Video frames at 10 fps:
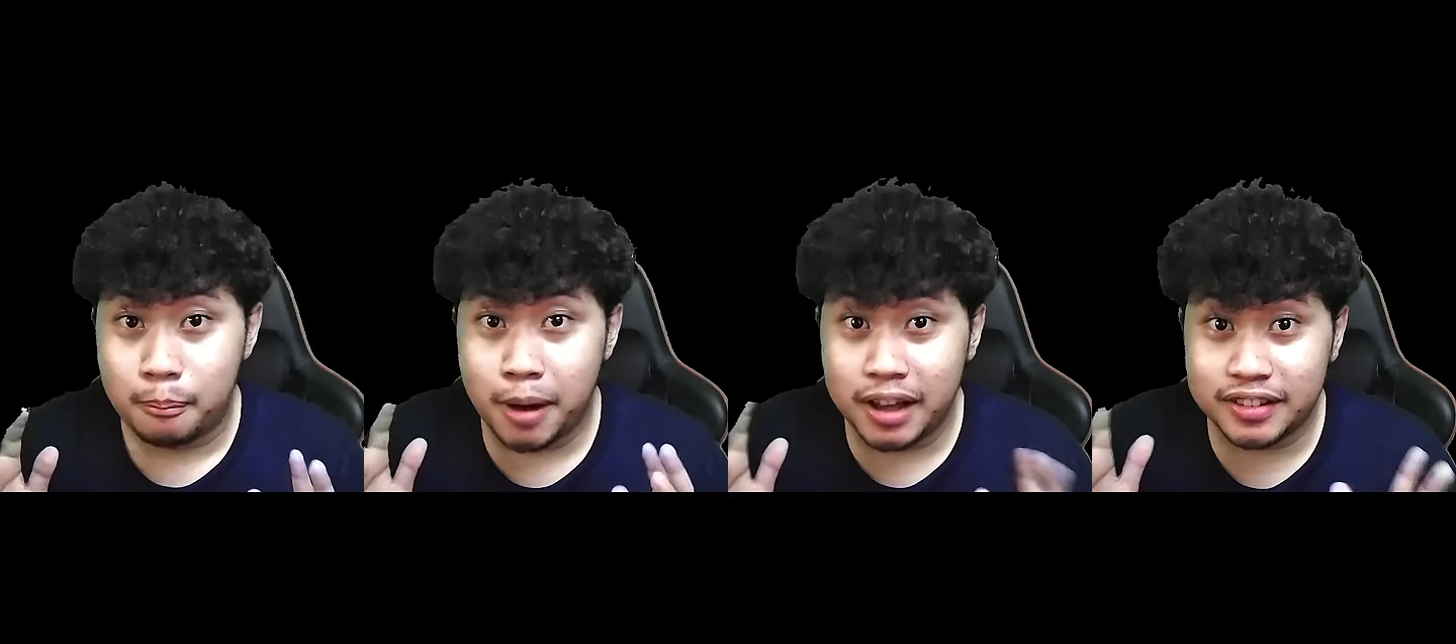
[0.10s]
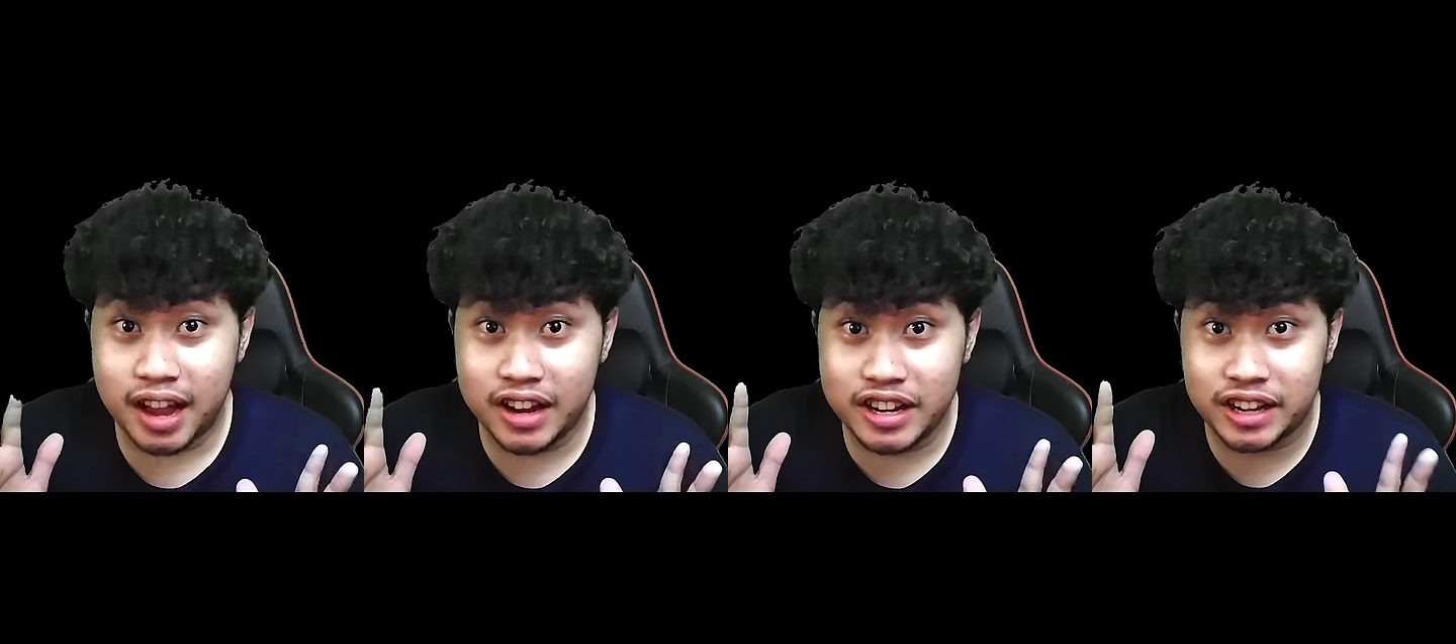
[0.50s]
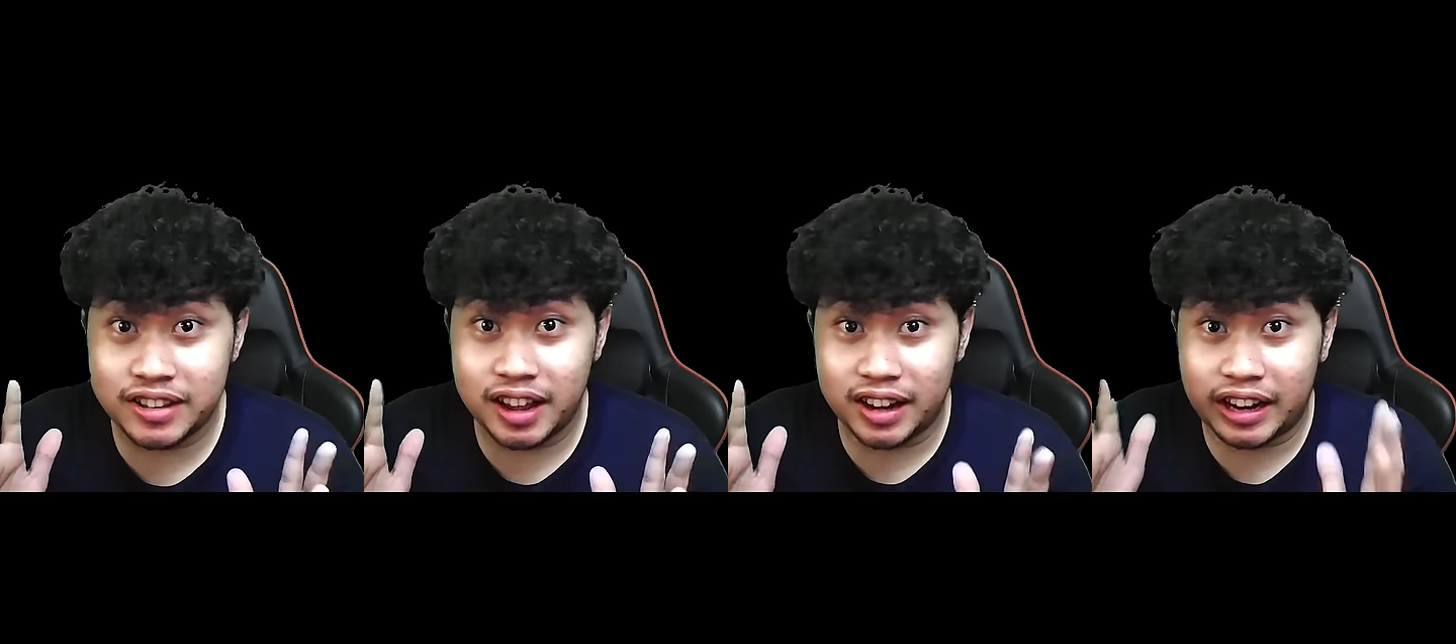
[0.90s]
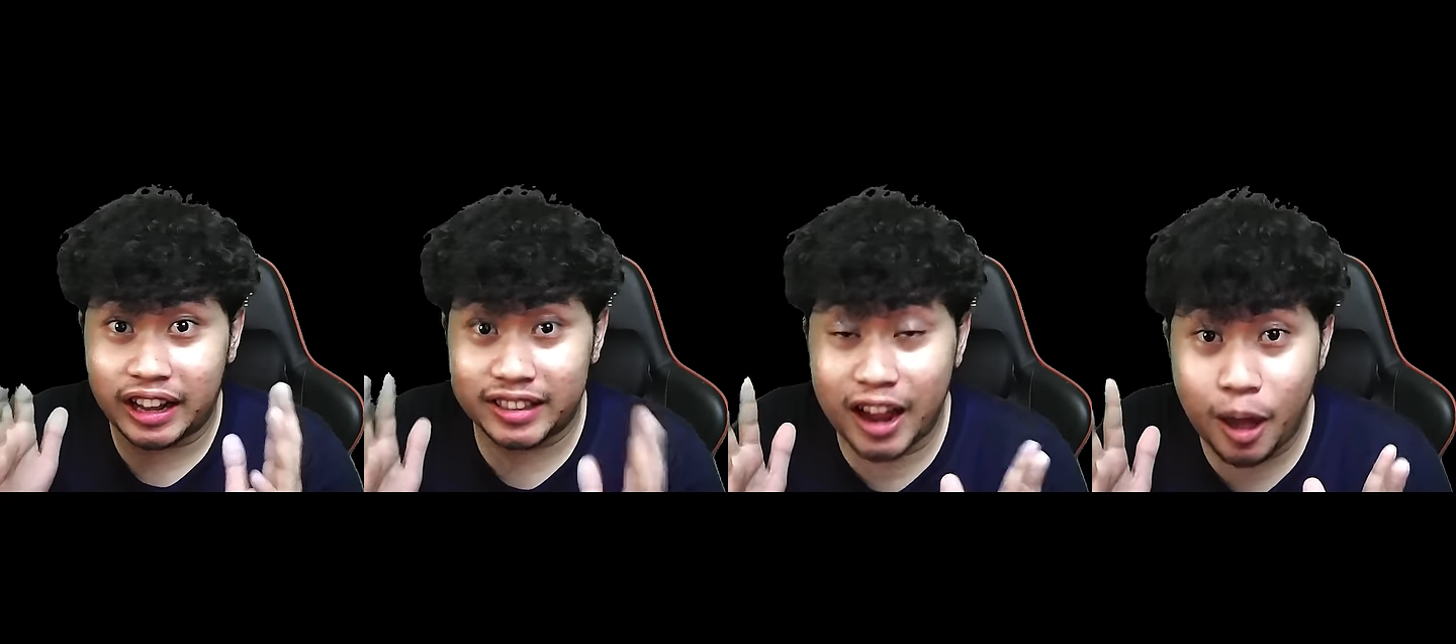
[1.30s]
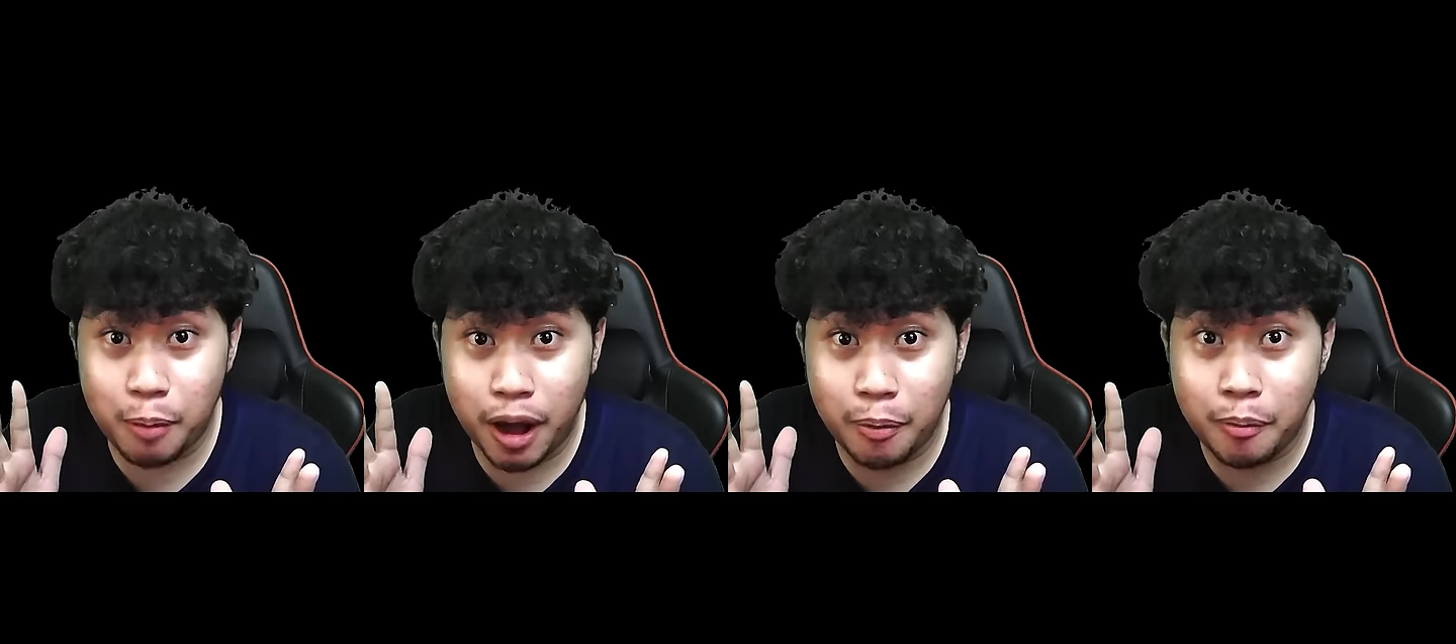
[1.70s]
Mazda dikejar kereta
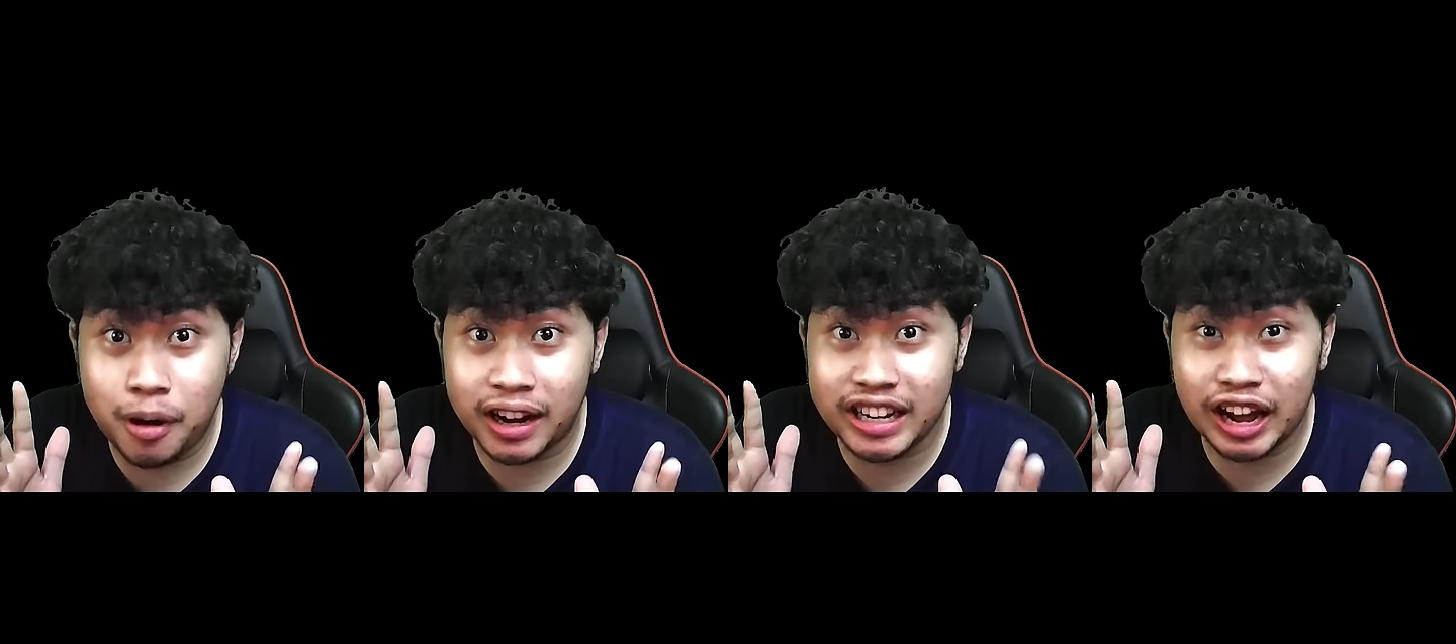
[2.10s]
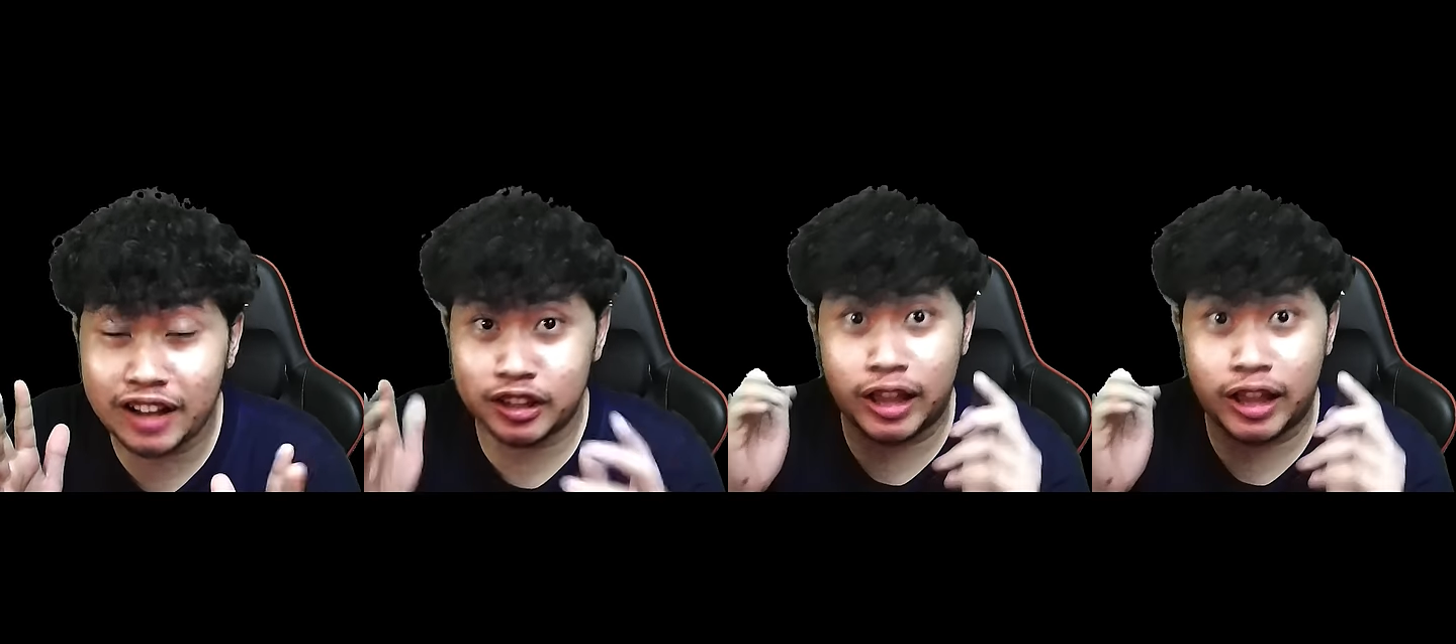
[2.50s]
laba-laba mengerikan